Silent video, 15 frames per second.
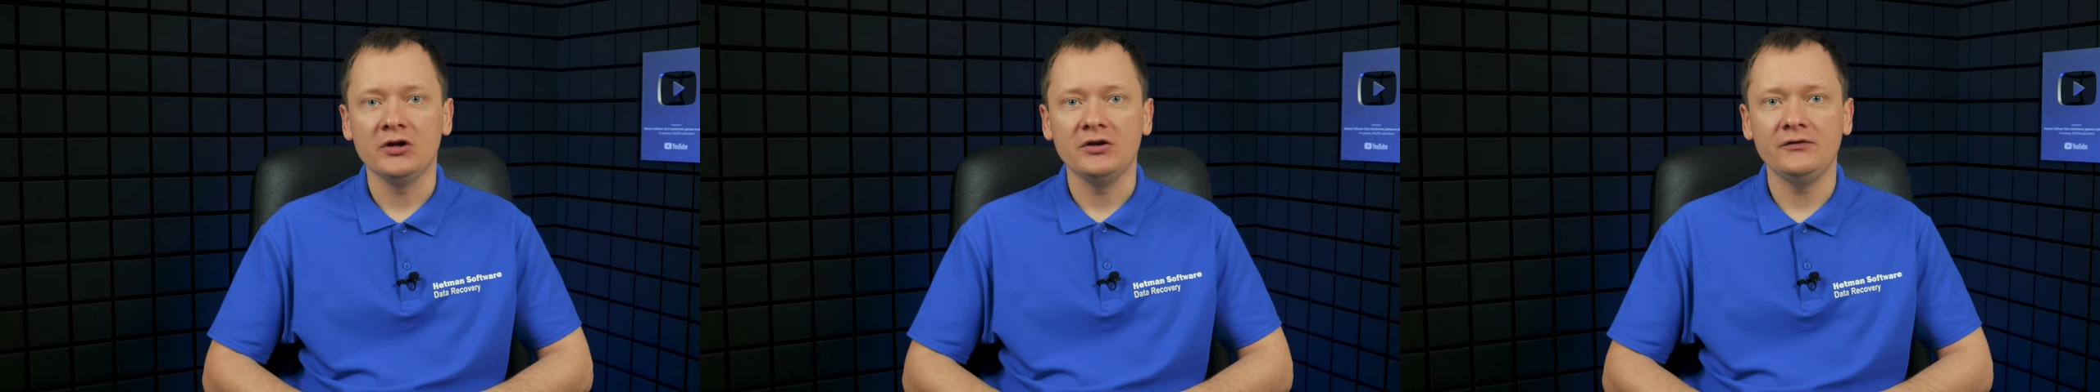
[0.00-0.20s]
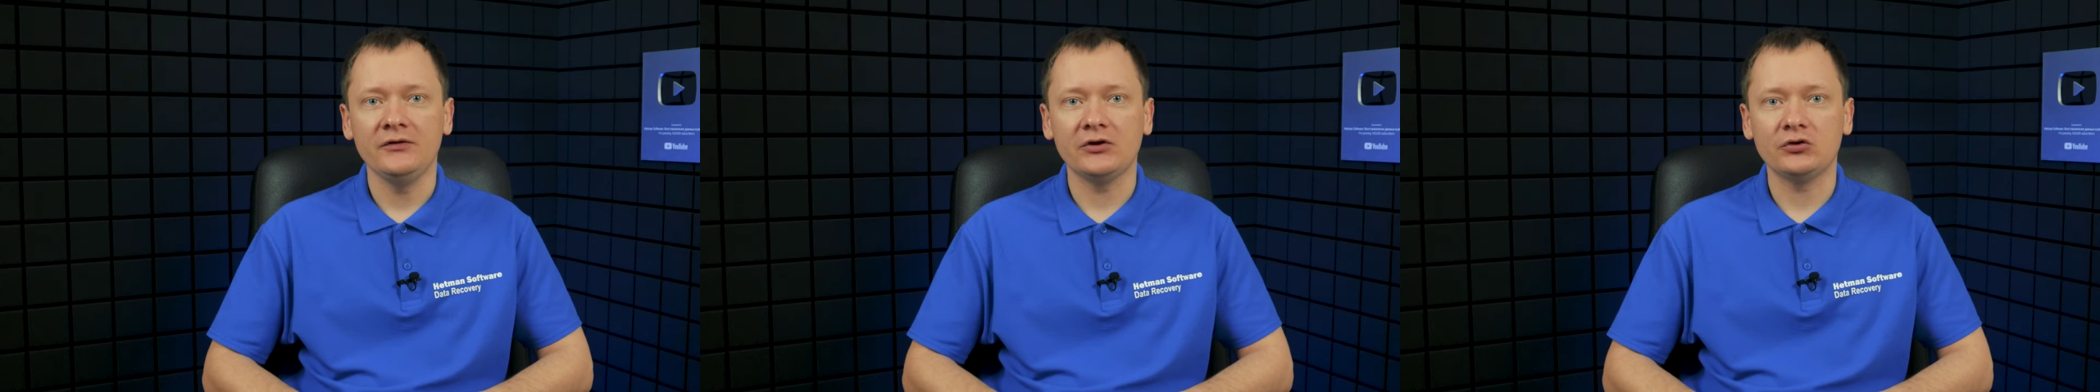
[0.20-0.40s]

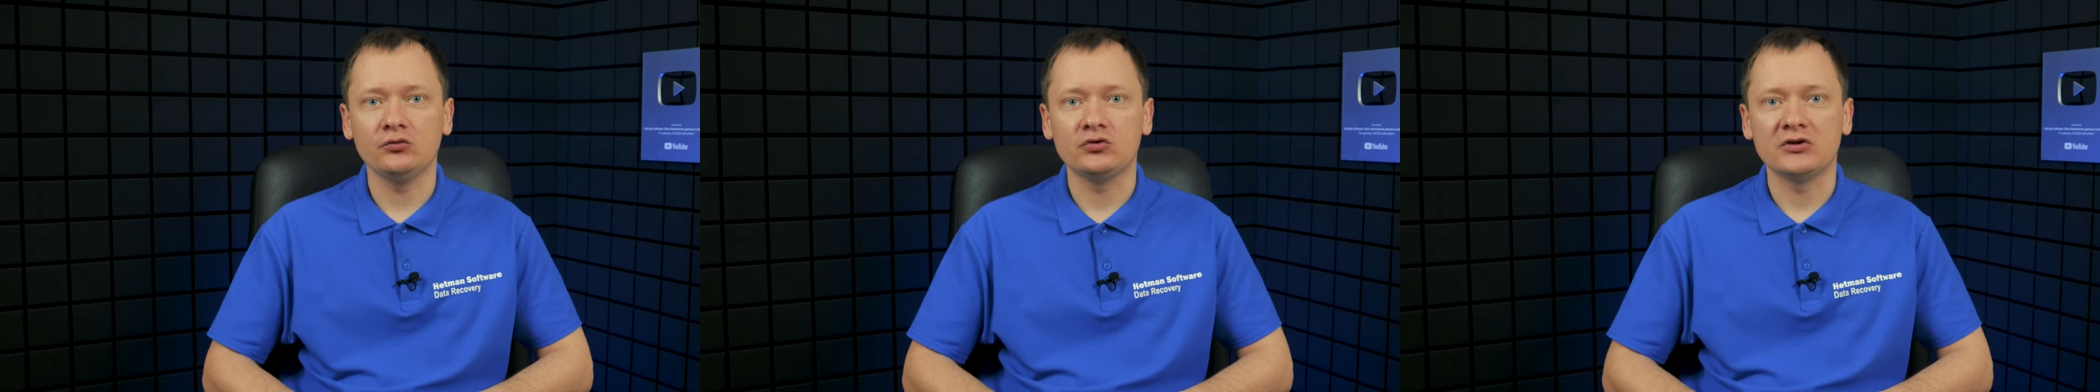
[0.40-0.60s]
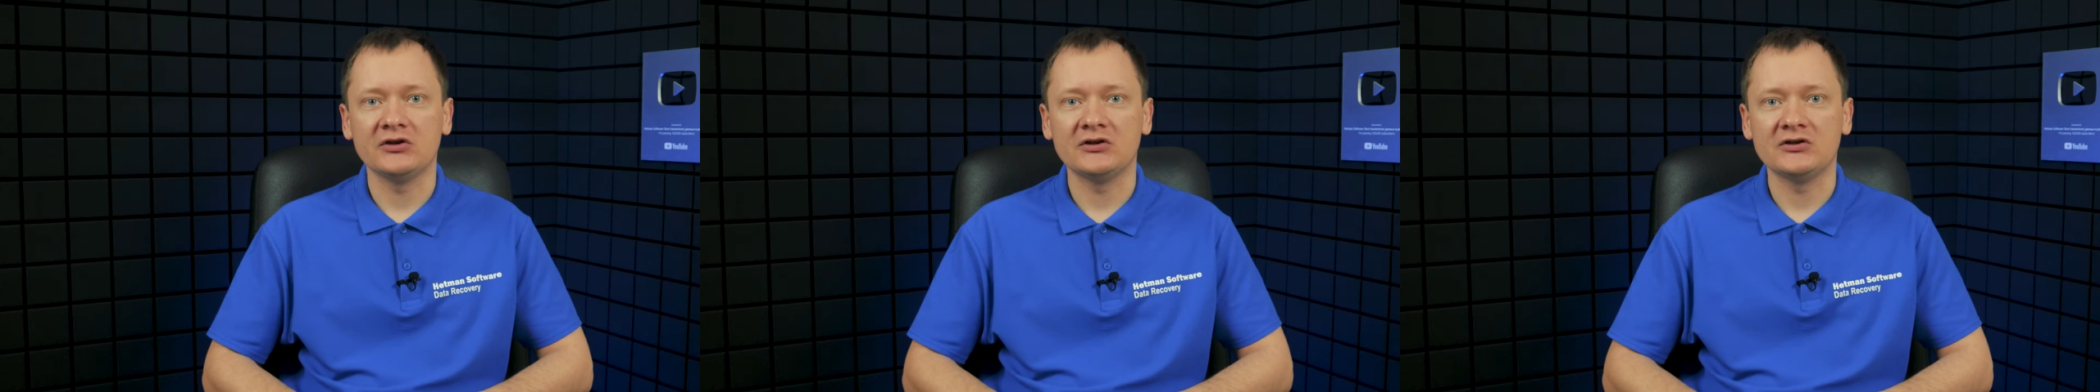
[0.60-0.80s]
и
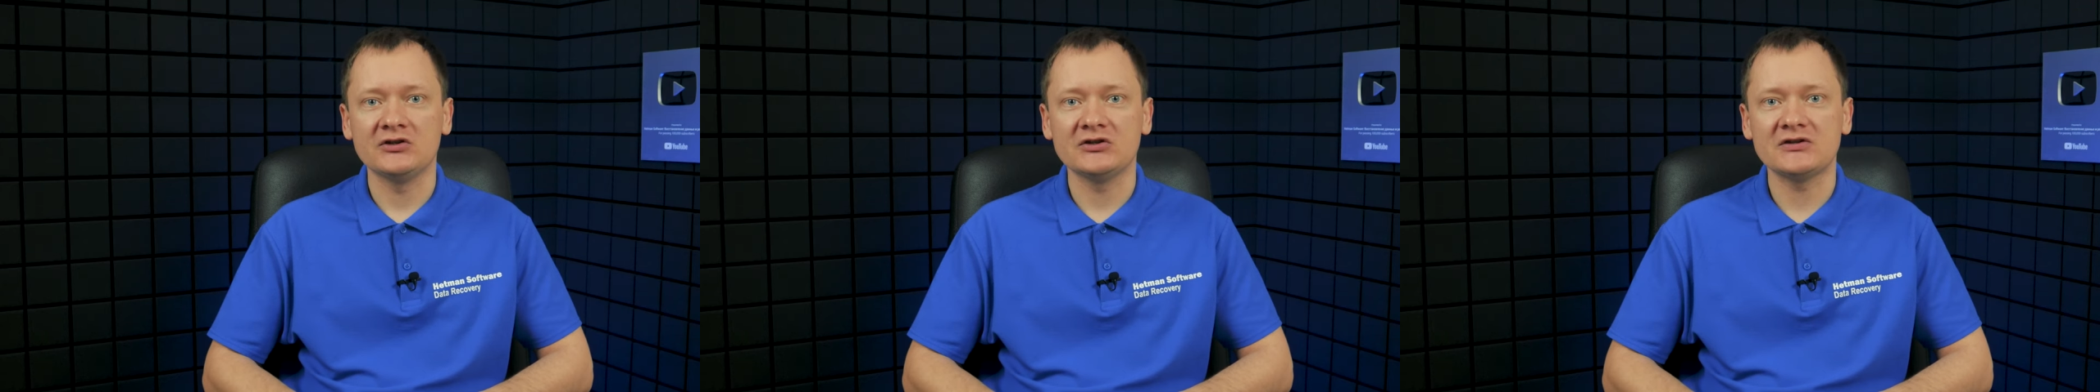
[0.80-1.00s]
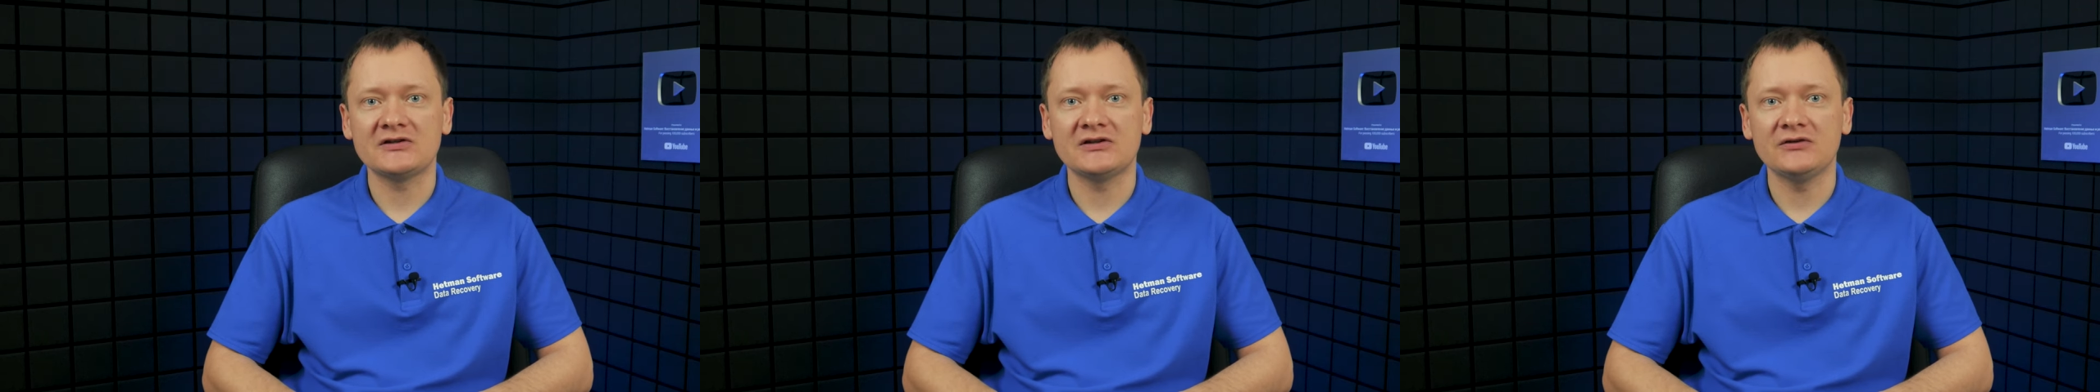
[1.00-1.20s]
вернуть
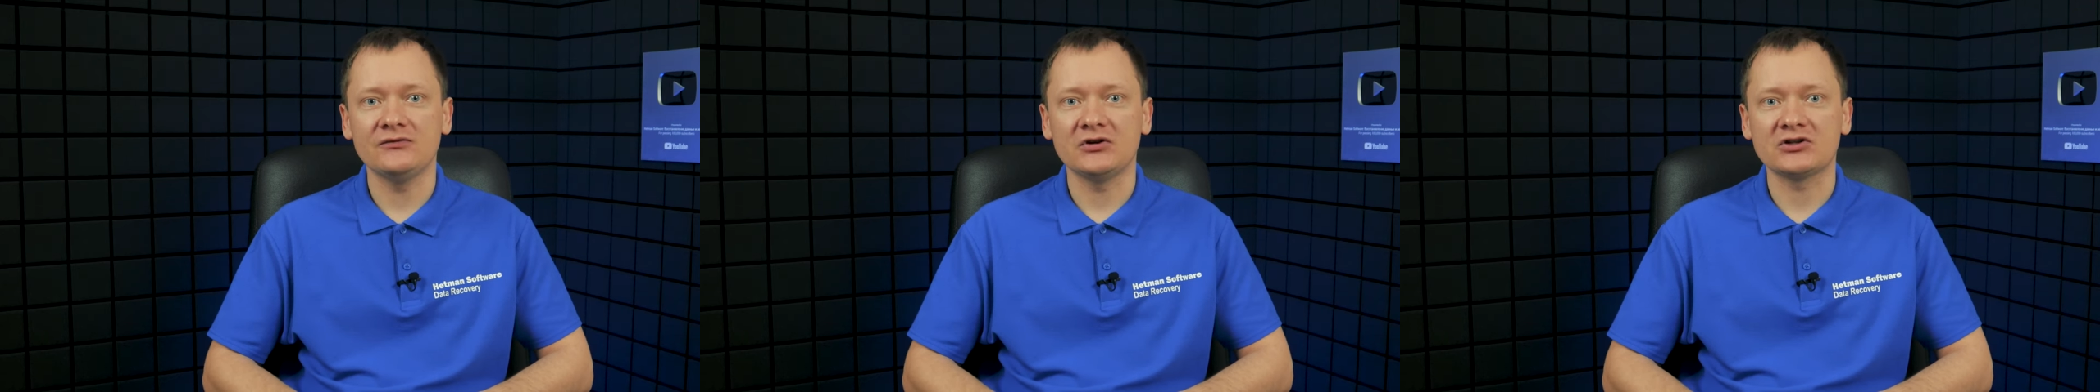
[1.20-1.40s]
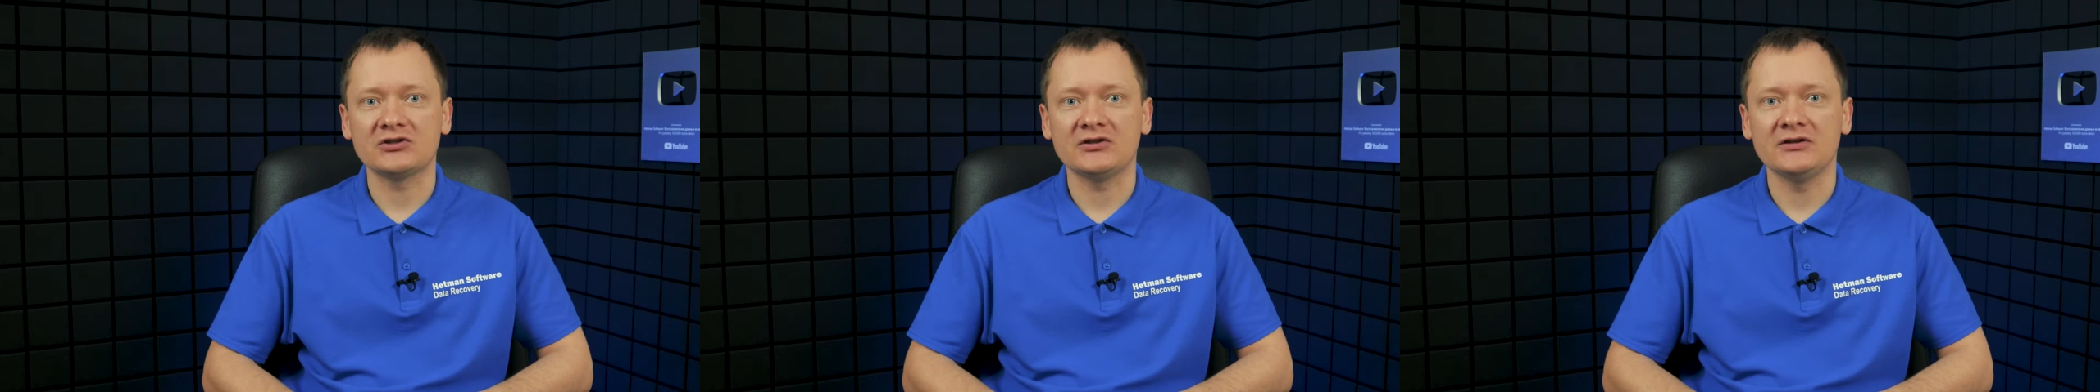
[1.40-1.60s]
критически
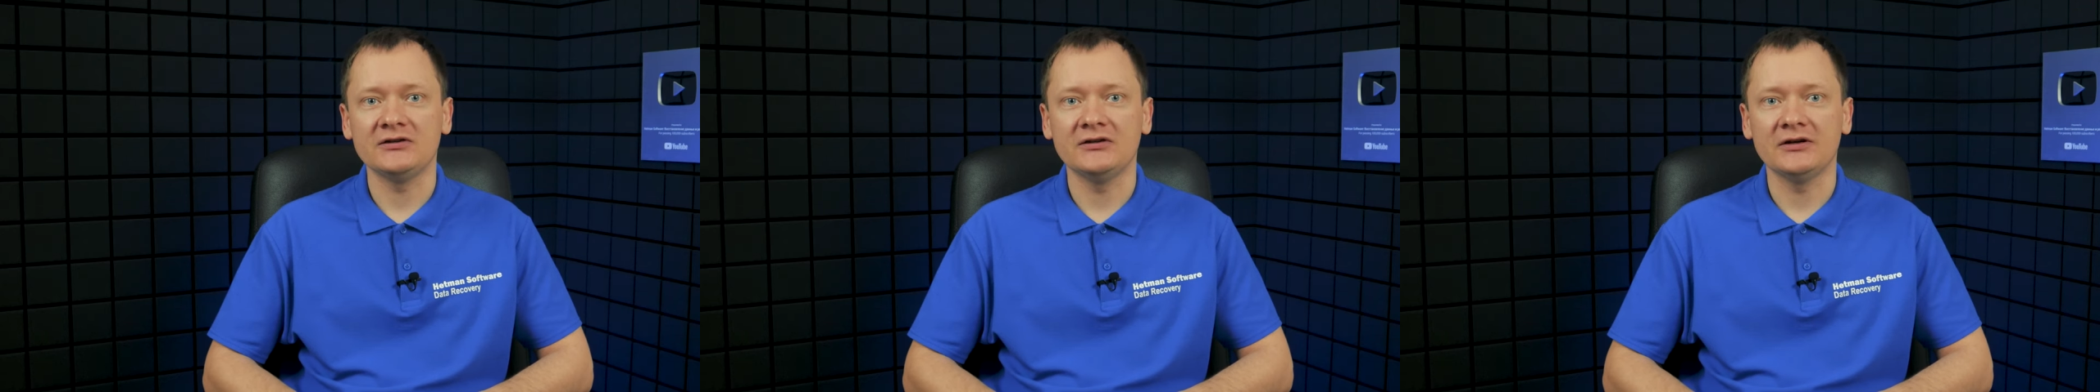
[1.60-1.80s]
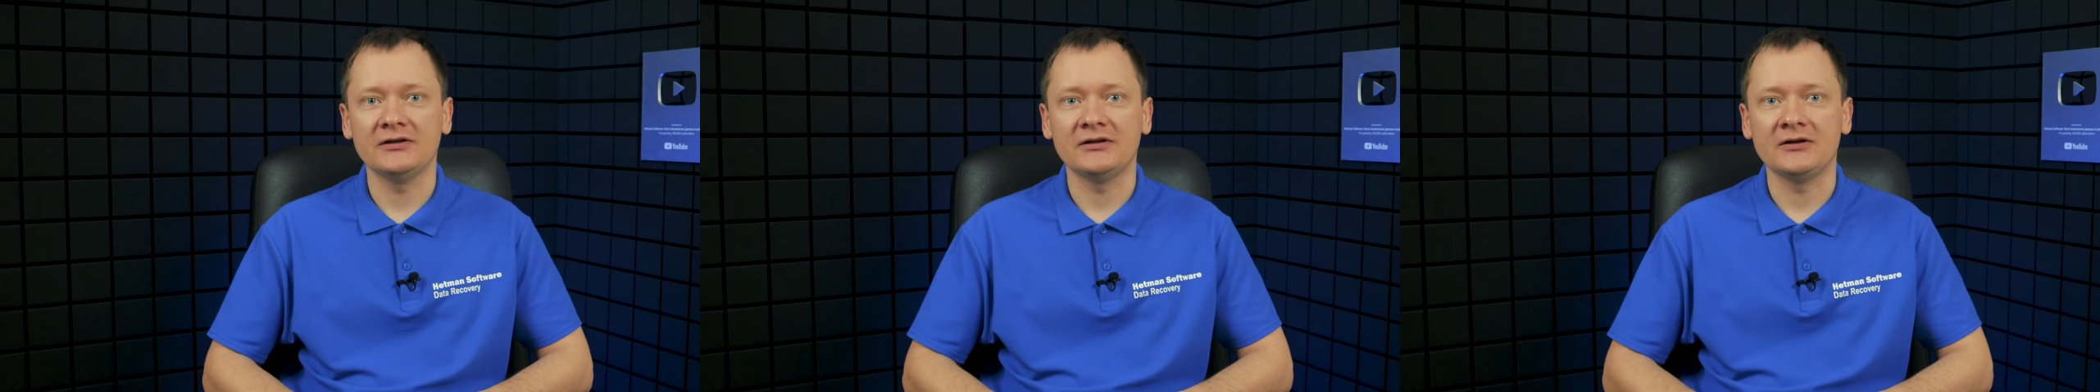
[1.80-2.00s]
важные
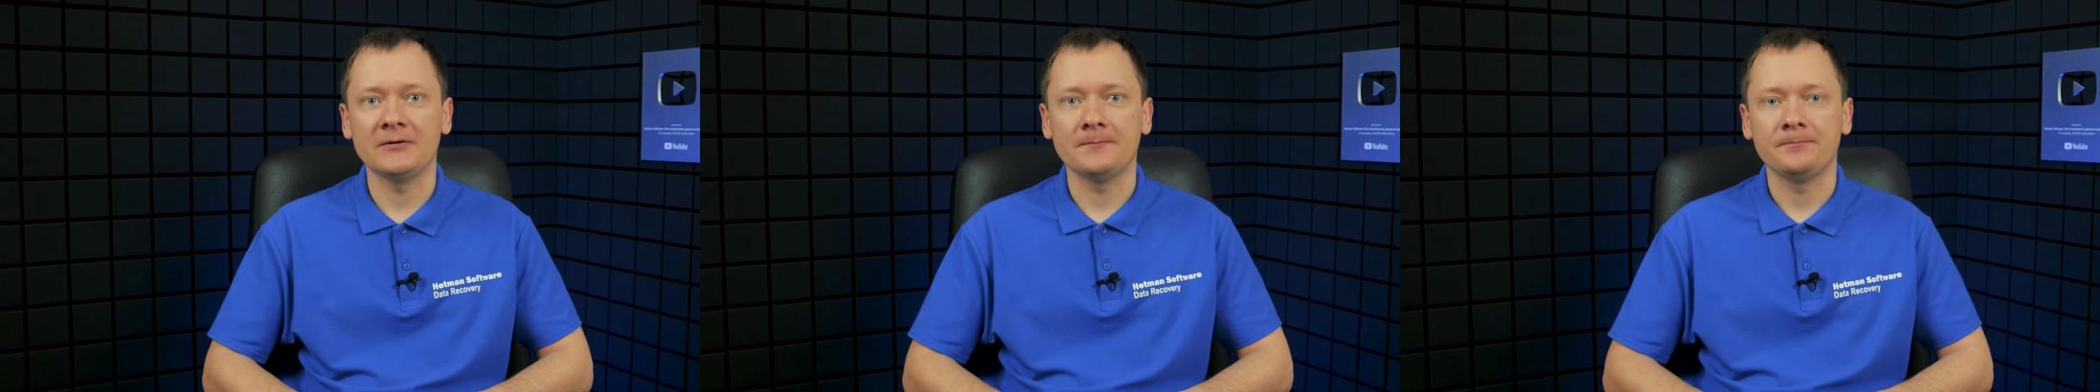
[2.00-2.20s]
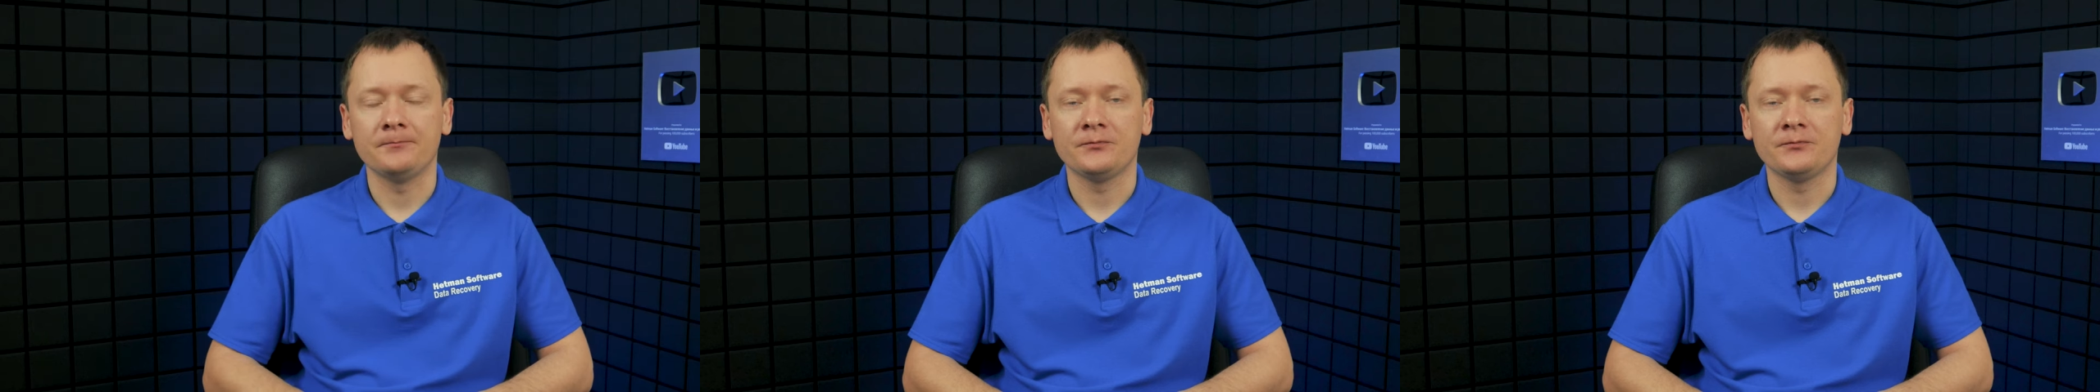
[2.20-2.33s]
данные,